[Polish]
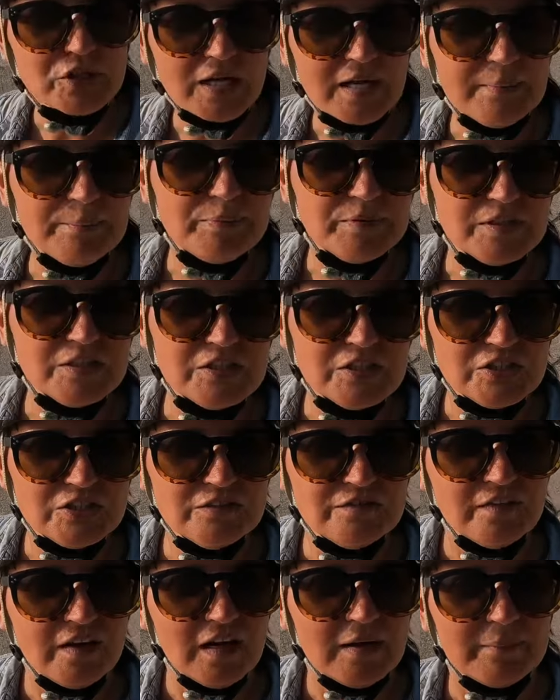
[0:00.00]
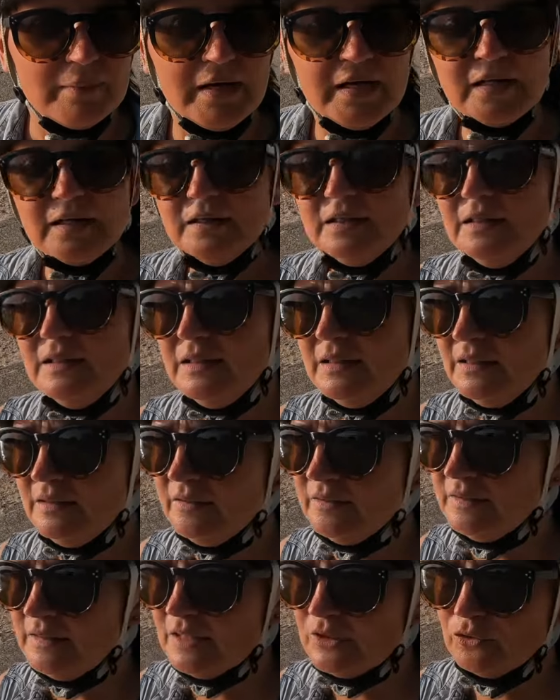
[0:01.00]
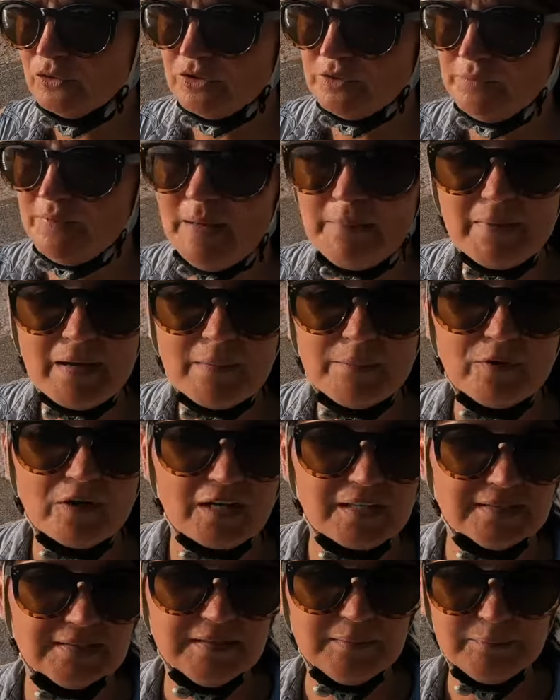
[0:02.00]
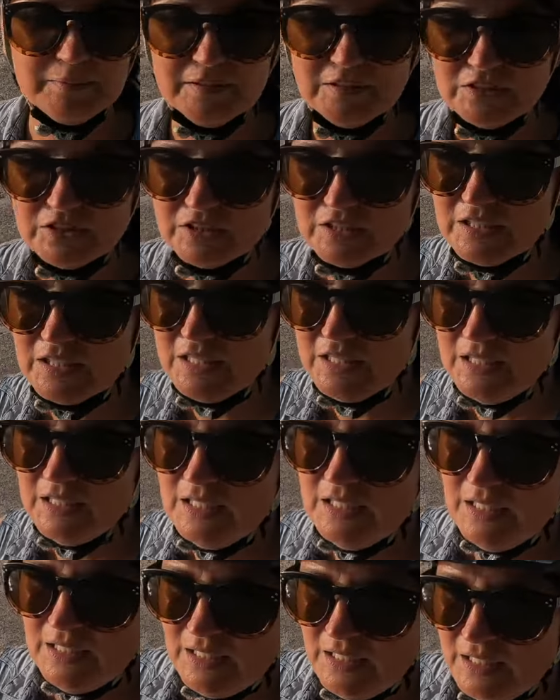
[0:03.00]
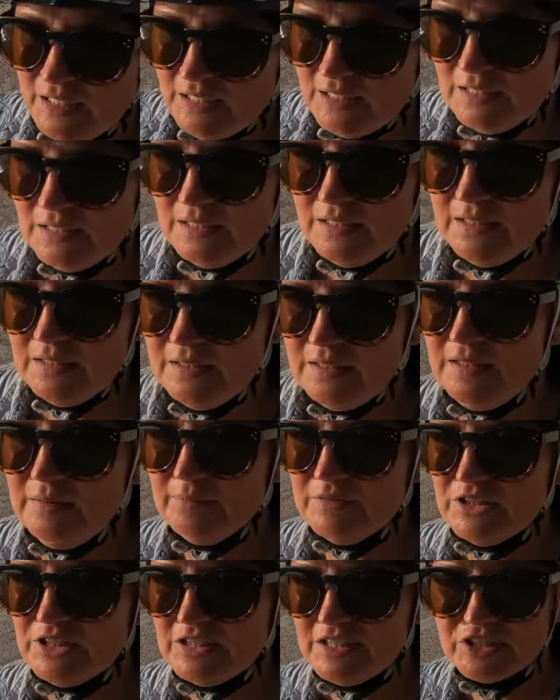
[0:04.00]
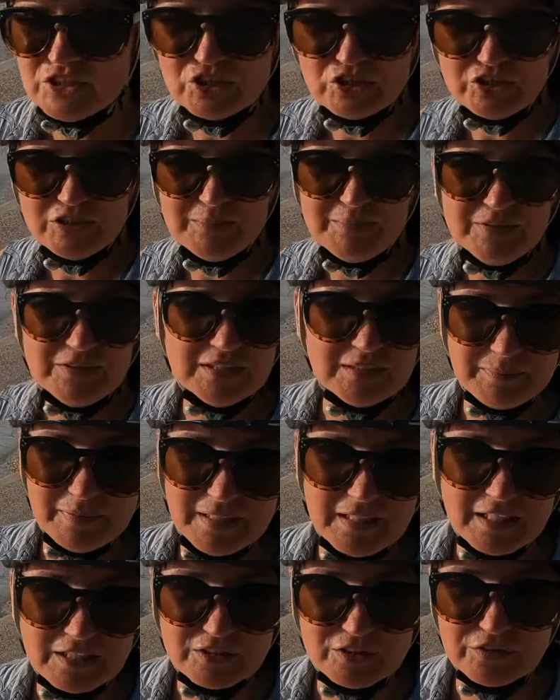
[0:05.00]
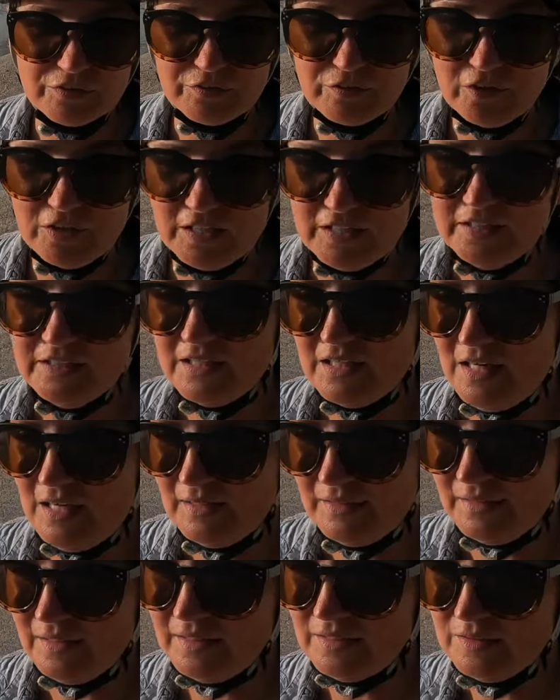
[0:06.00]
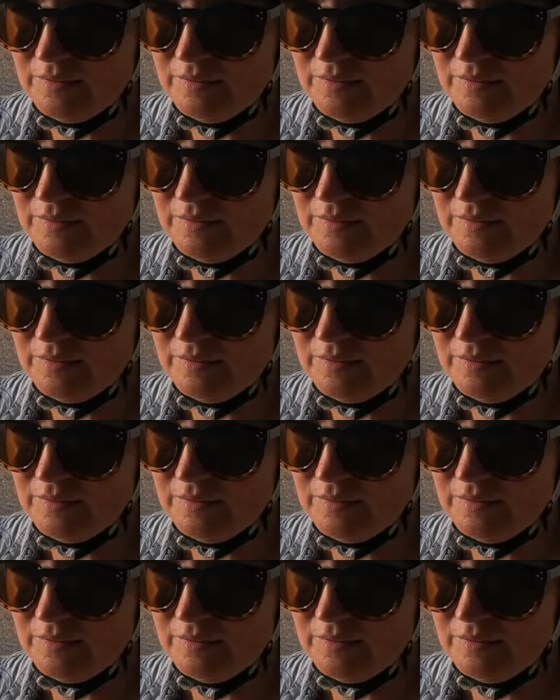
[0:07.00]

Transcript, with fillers: kemping sieci Valamar, na którym ja miałam okazję być. I myślę, że to się będzie zmieniać w kolejnych latach,